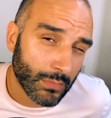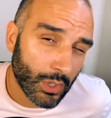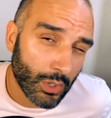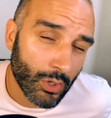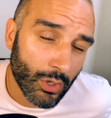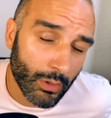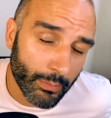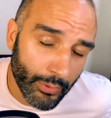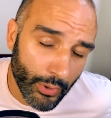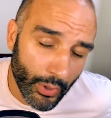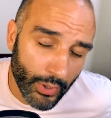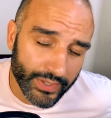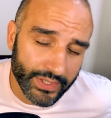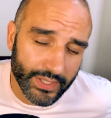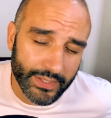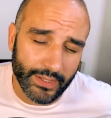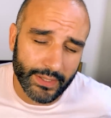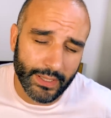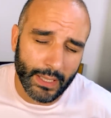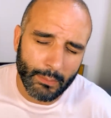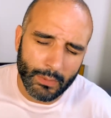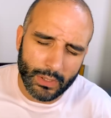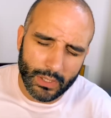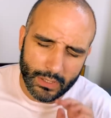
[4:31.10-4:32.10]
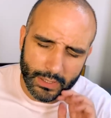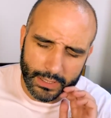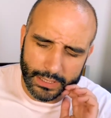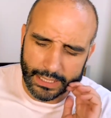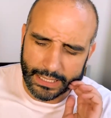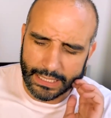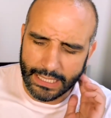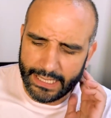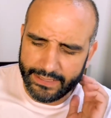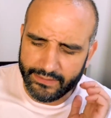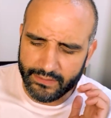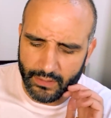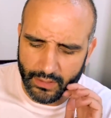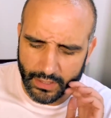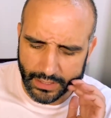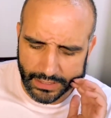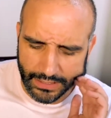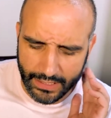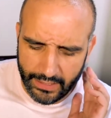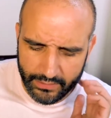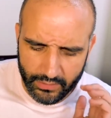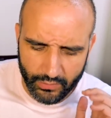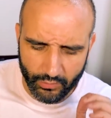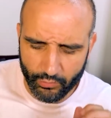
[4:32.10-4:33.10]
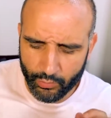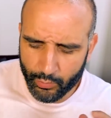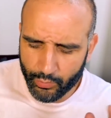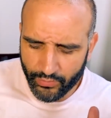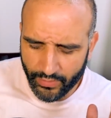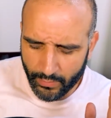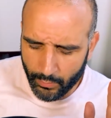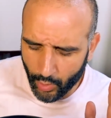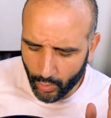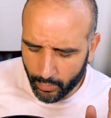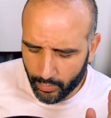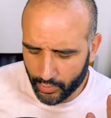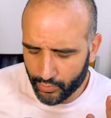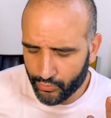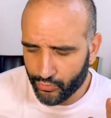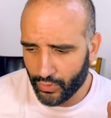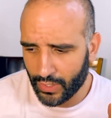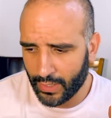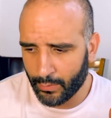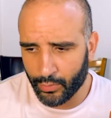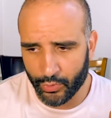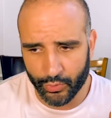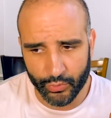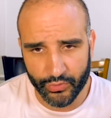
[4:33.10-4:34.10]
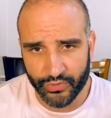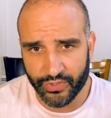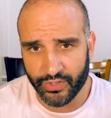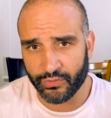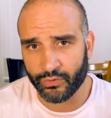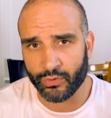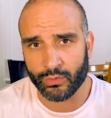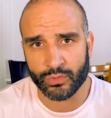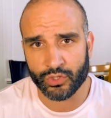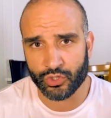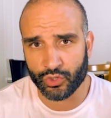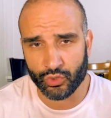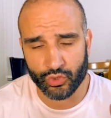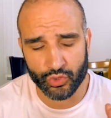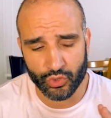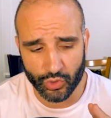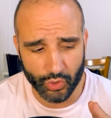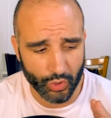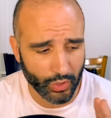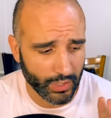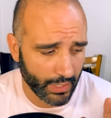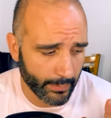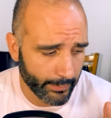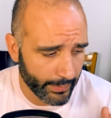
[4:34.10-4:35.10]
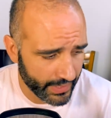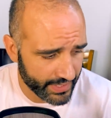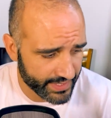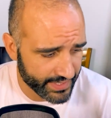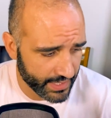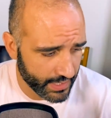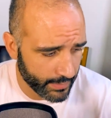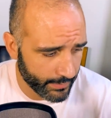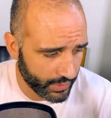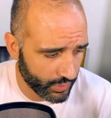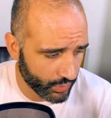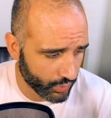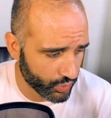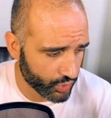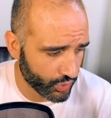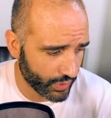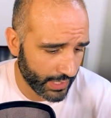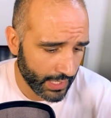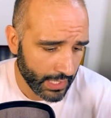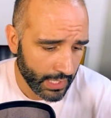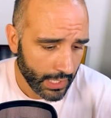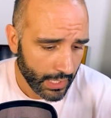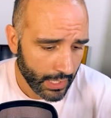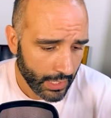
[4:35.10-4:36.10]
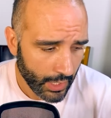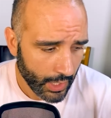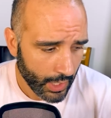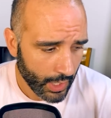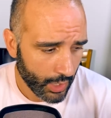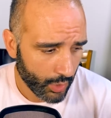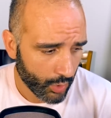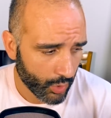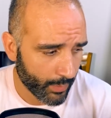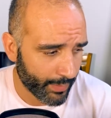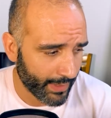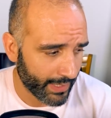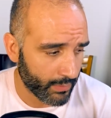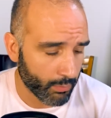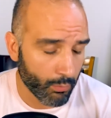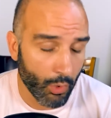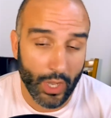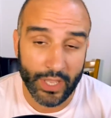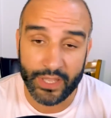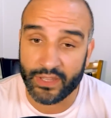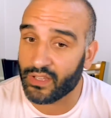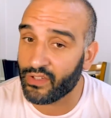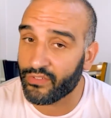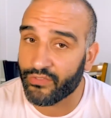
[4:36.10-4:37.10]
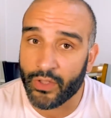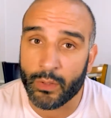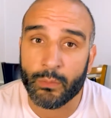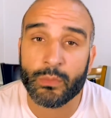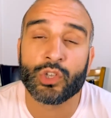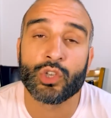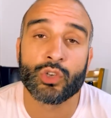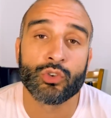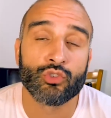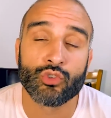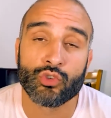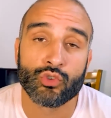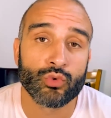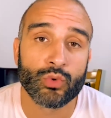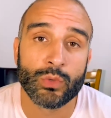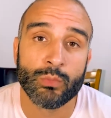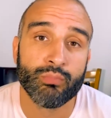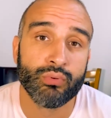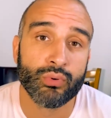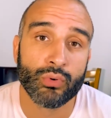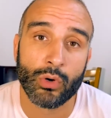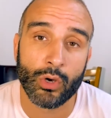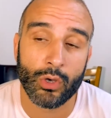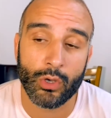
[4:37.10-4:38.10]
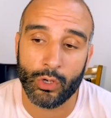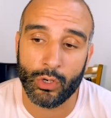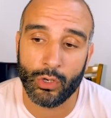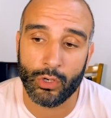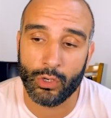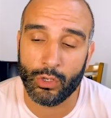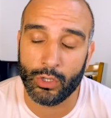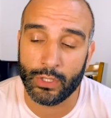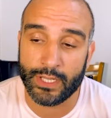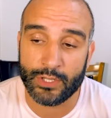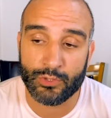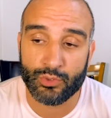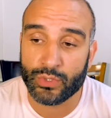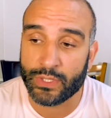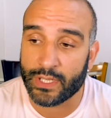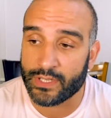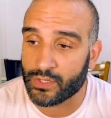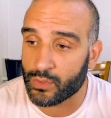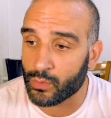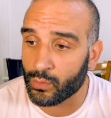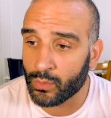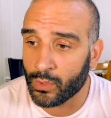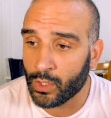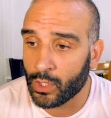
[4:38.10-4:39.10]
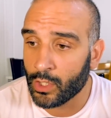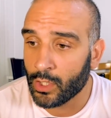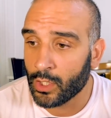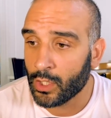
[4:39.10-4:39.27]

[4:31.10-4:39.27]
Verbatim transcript: L'empereur des ténèbres. Relate, Relate. Vous pouvez me reprendre sur la prononciation, je, ne regarde pas les animés, donc je n'ai complètement rien à faire, mais je suis pour euh, l'éducation.